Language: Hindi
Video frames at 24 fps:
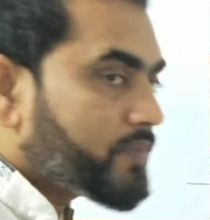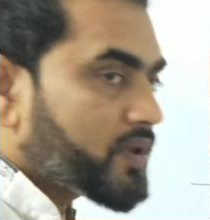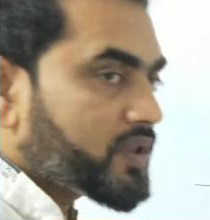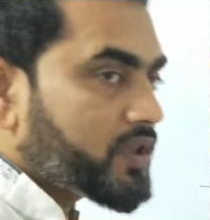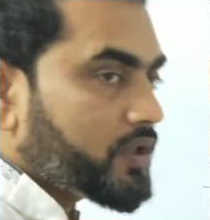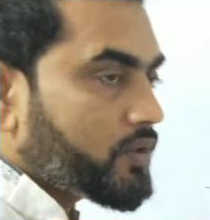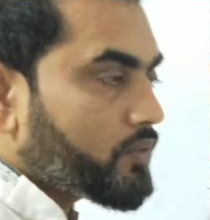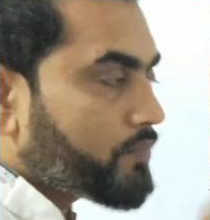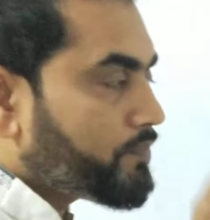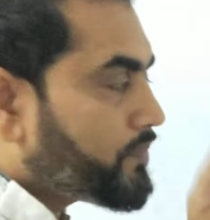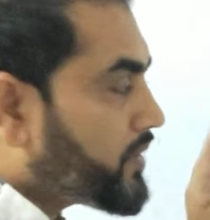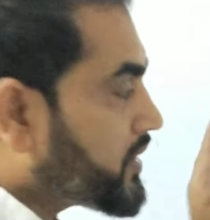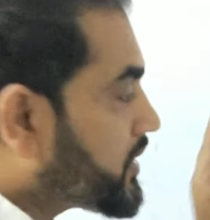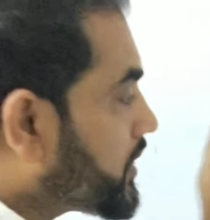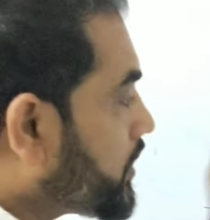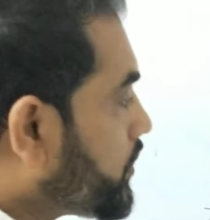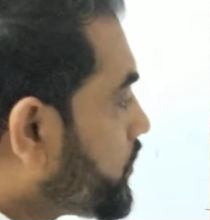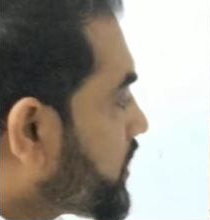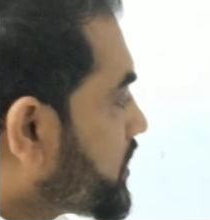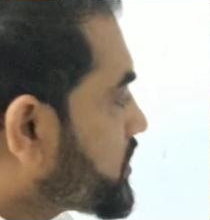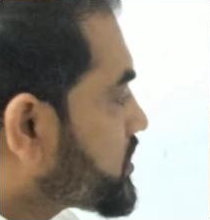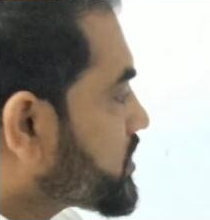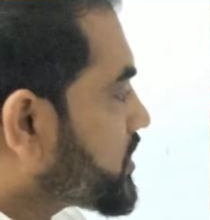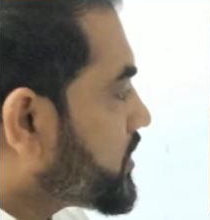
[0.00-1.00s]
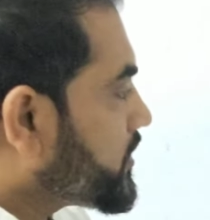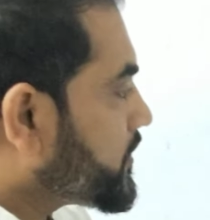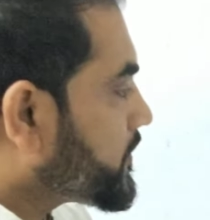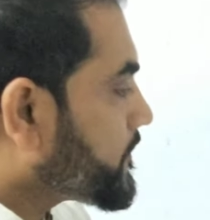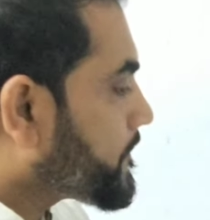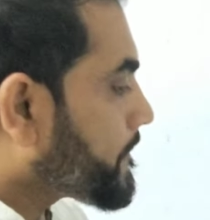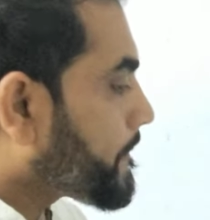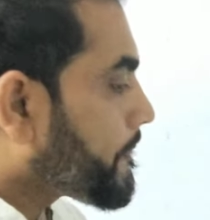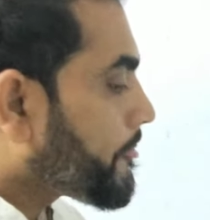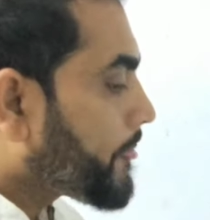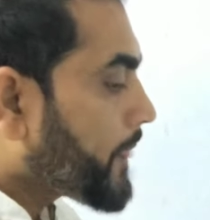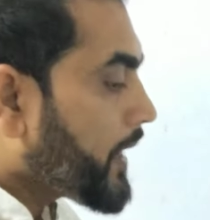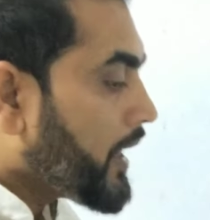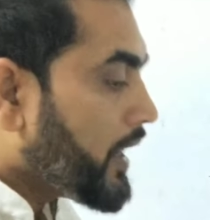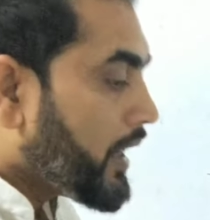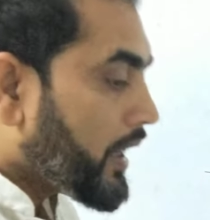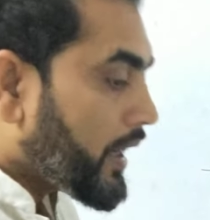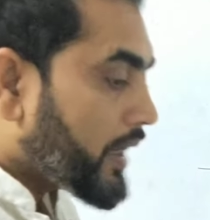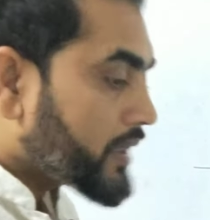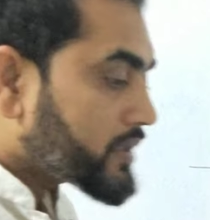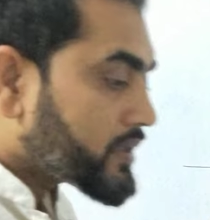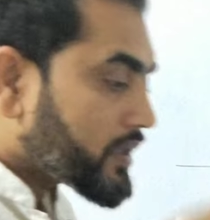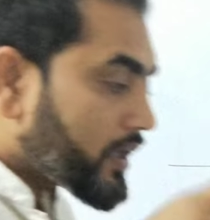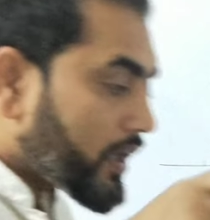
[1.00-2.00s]
पति पता होना चाहिए
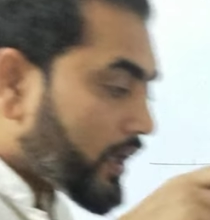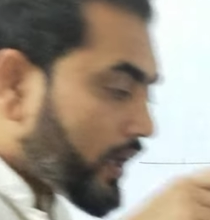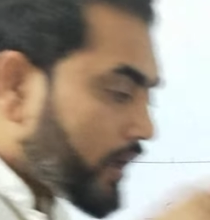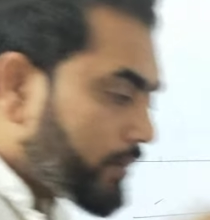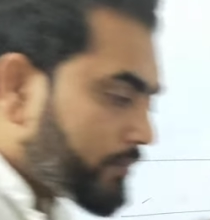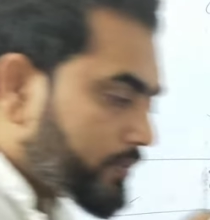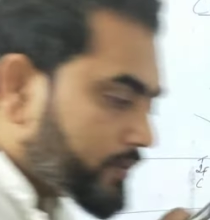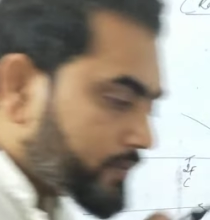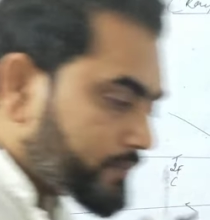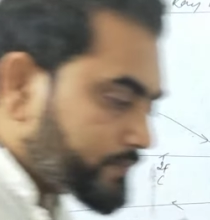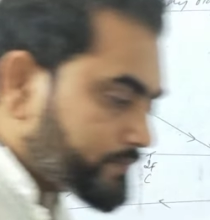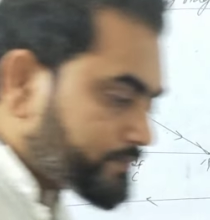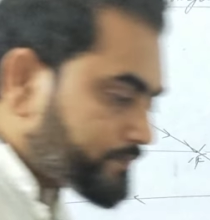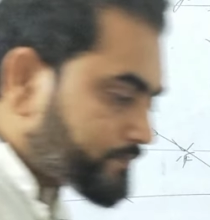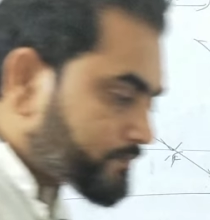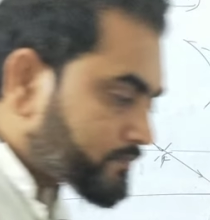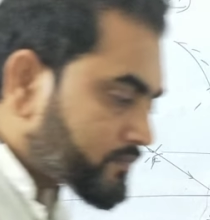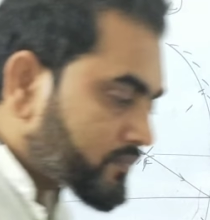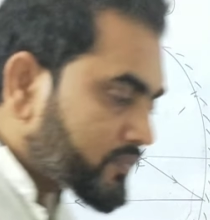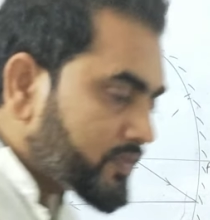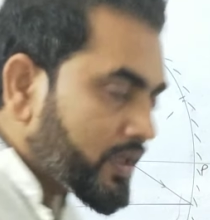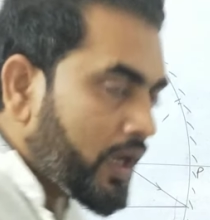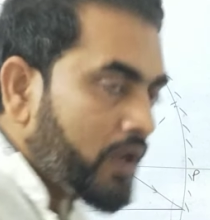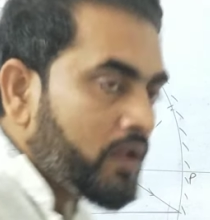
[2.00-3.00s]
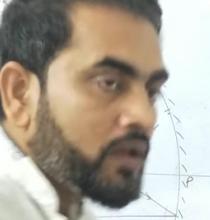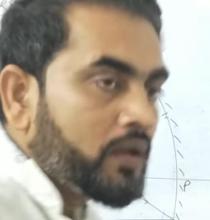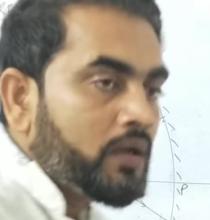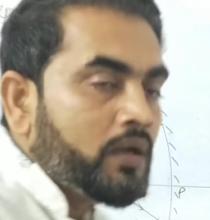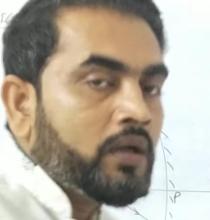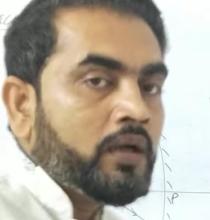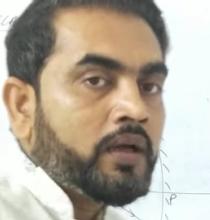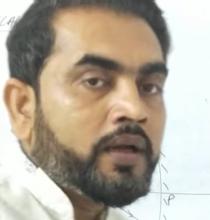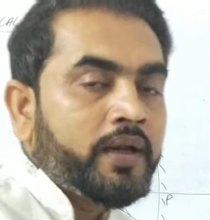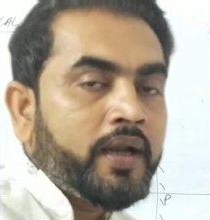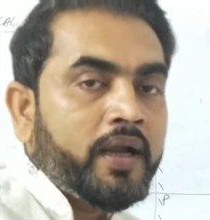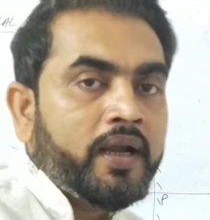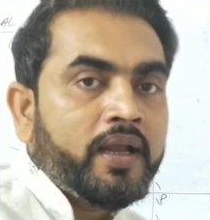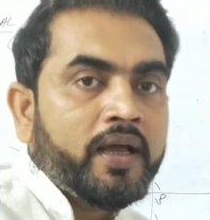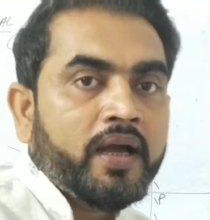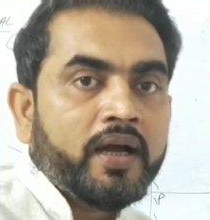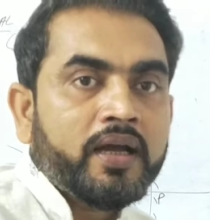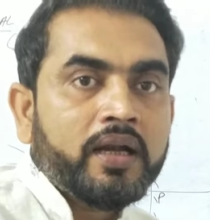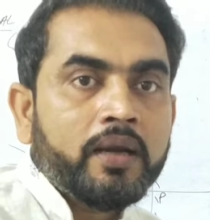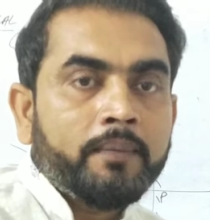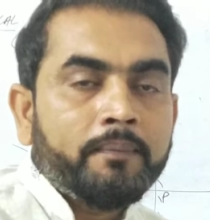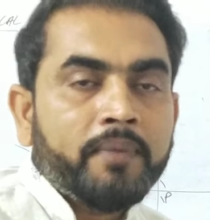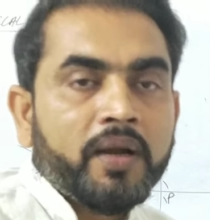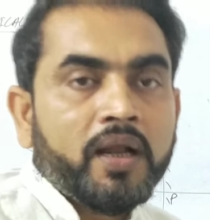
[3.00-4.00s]
अच्छा अब रे
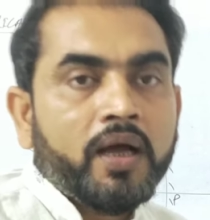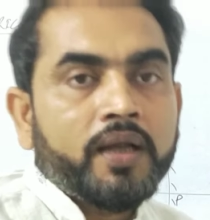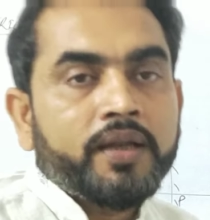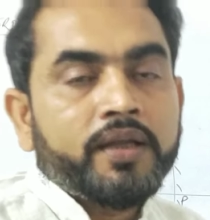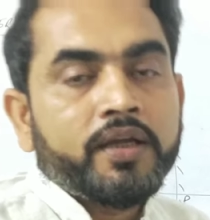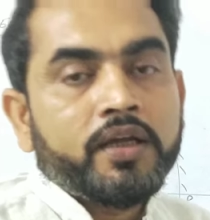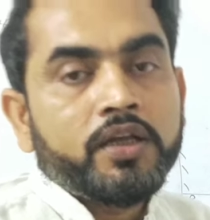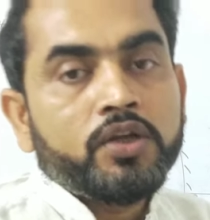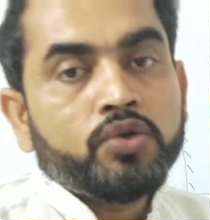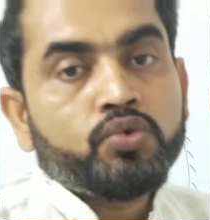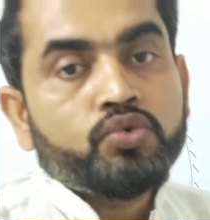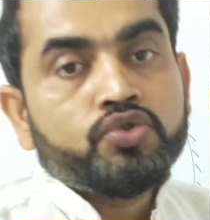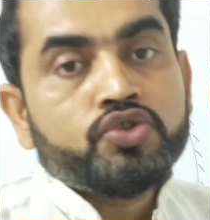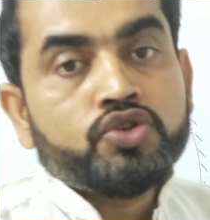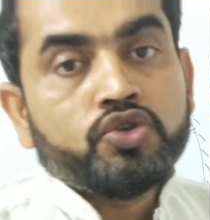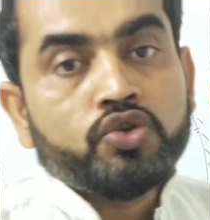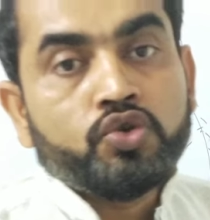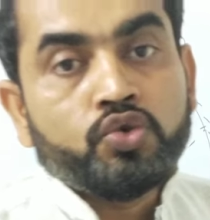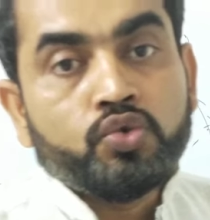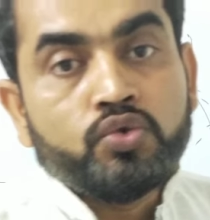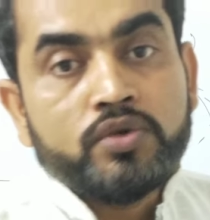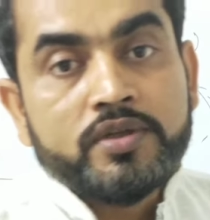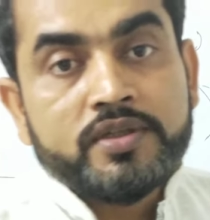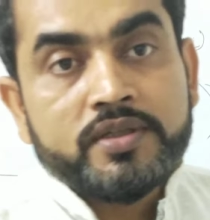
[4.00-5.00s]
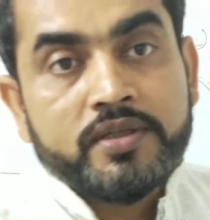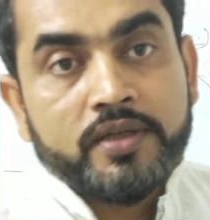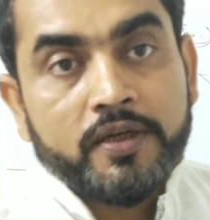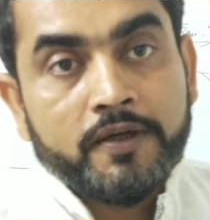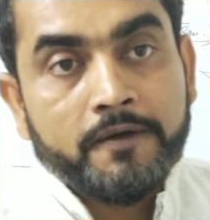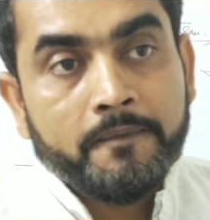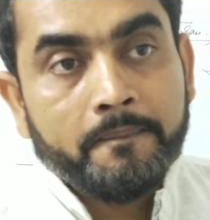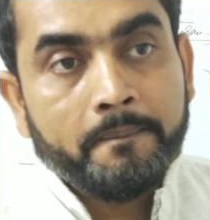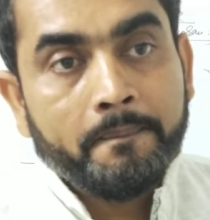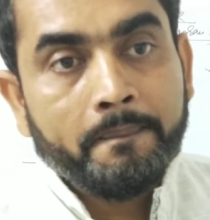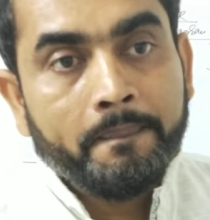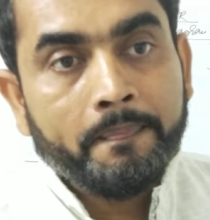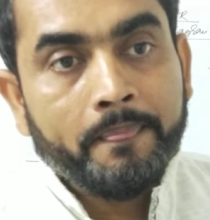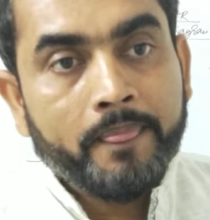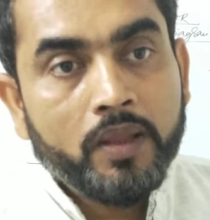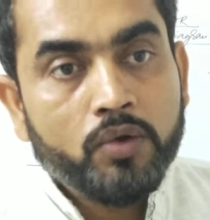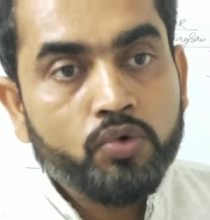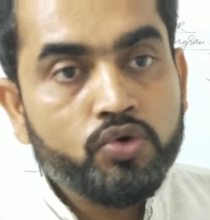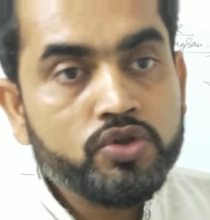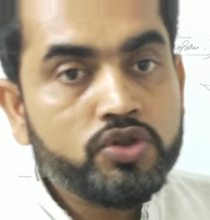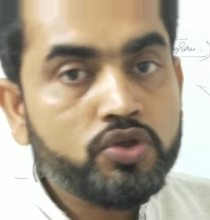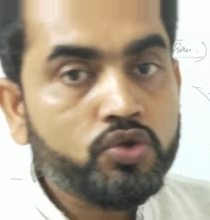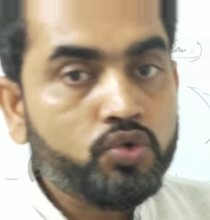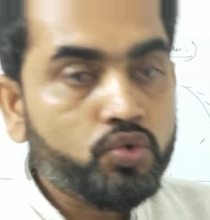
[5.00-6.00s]
डायग्राम बनाने के लिए कुछ रूल्स हैं
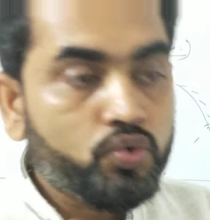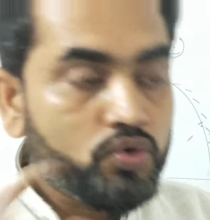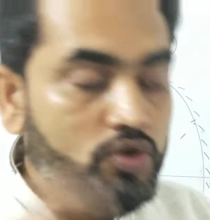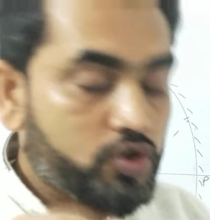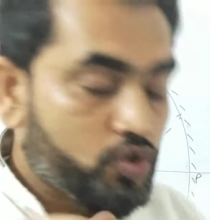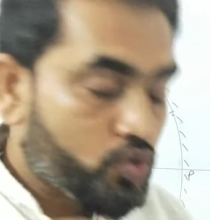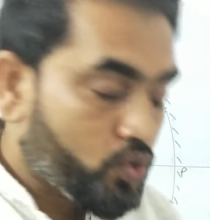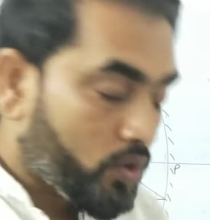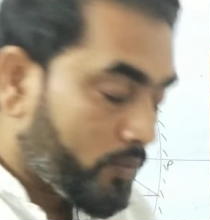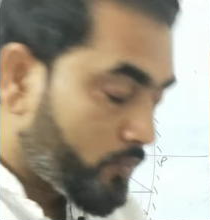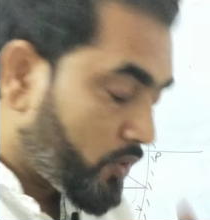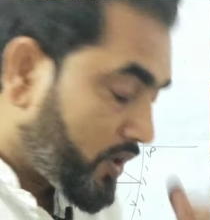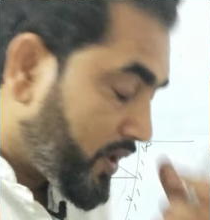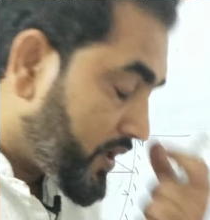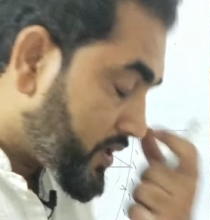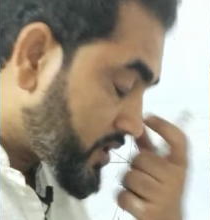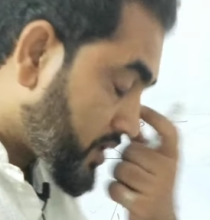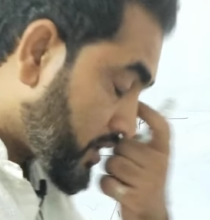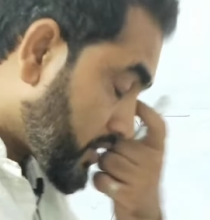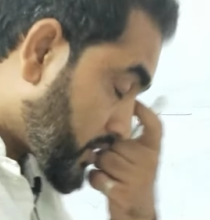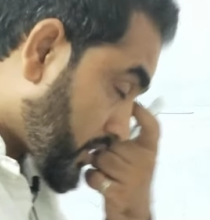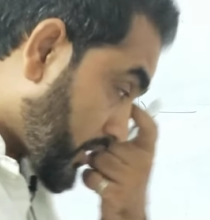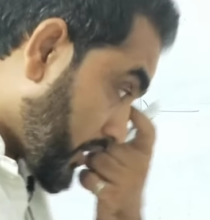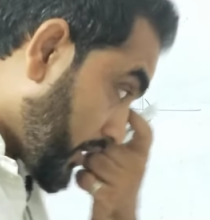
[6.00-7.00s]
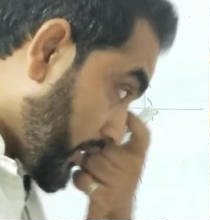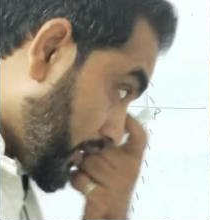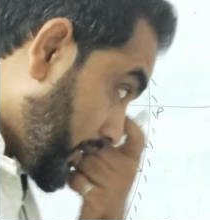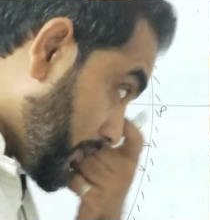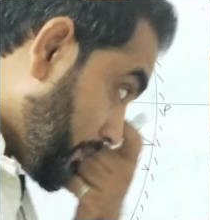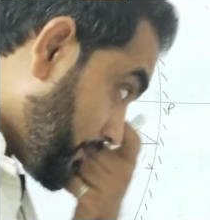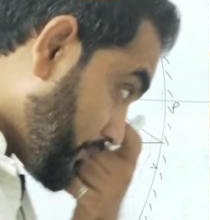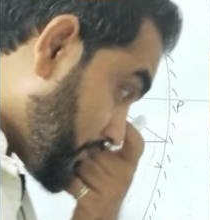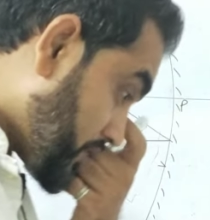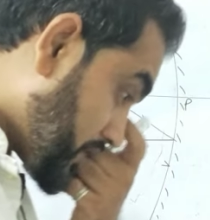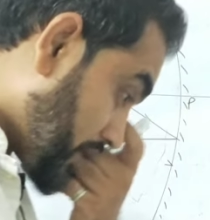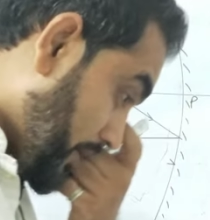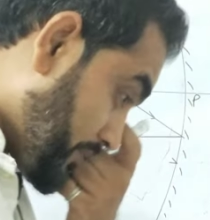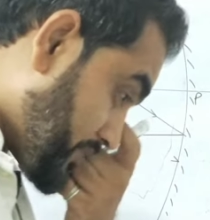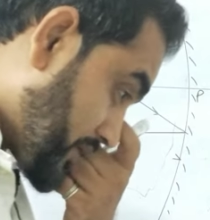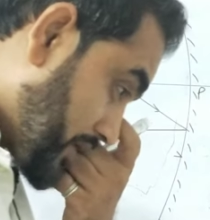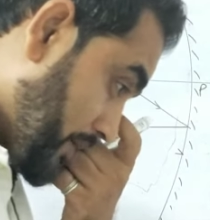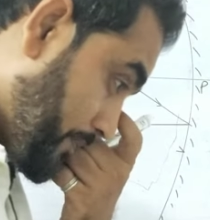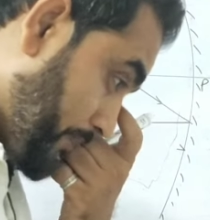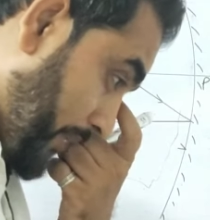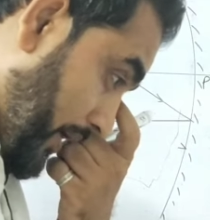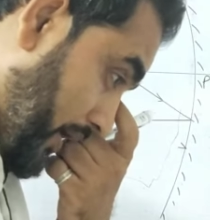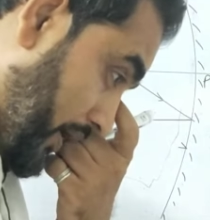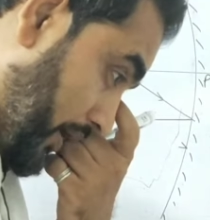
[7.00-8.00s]
उस रूल्स को हम लोग डिस्कस करेंगे
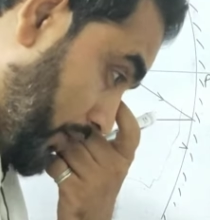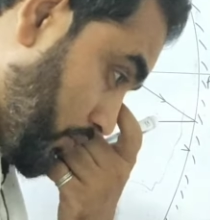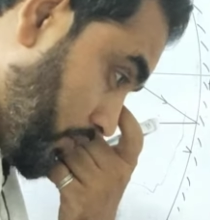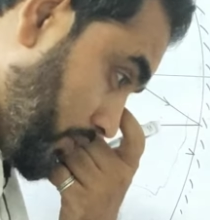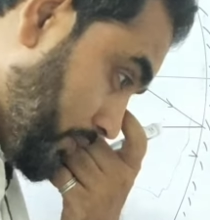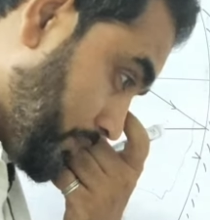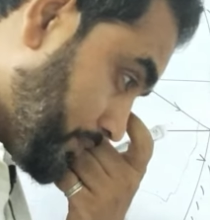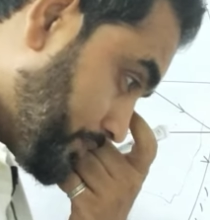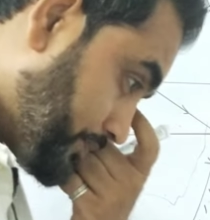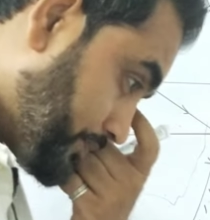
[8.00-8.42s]
सबसे पहला रूल